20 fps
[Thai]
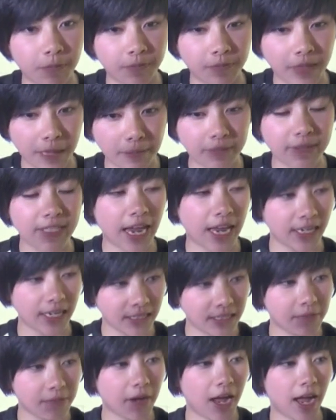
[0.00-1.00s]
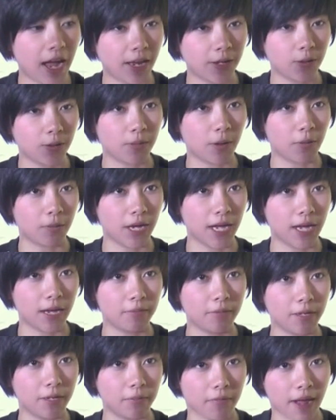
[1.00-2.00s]
เต็มใจที่จะมาดูแบบว่า
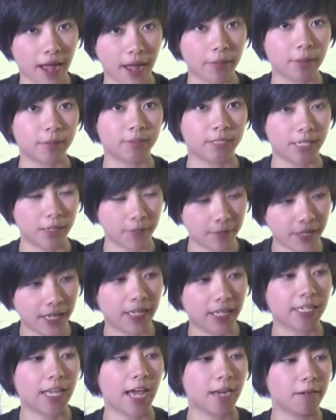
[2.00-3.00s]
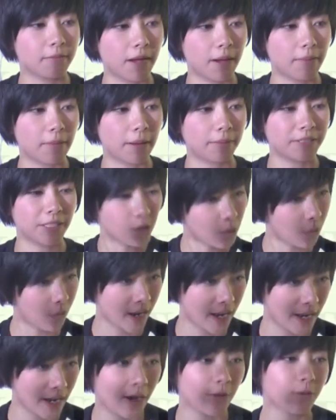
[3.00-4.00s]
เหมือนมาแบบเซเลบรตกันมาแบบสนุก
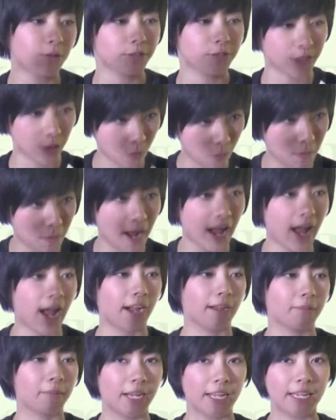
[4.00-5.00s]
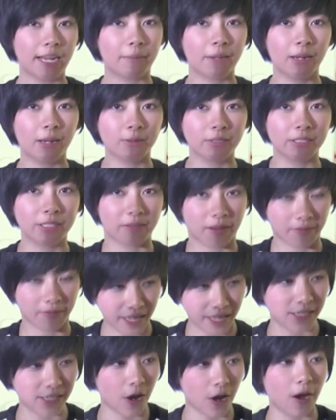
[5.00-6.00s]
อ่ะแล้วเขาดูสนุกมากมันเลยทำให้เรารู้สึกแบบ
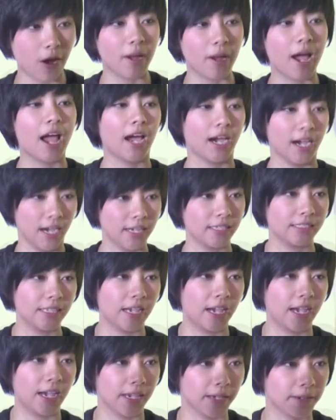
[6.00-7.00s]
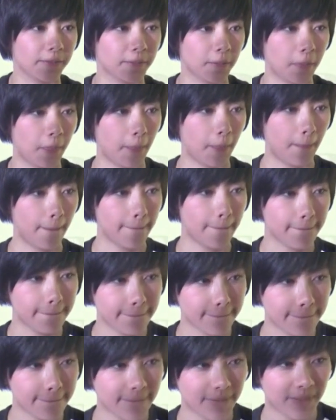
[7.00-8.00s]
เอนจอยมากค่ะใช่เราได้ถา
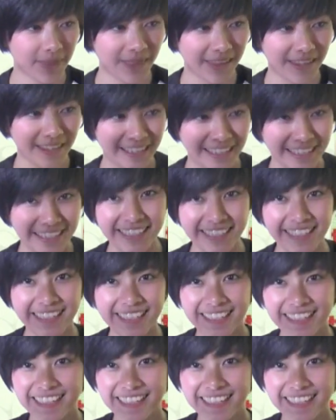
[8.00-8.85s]
เขาาอ้รู้จักเราอย่าง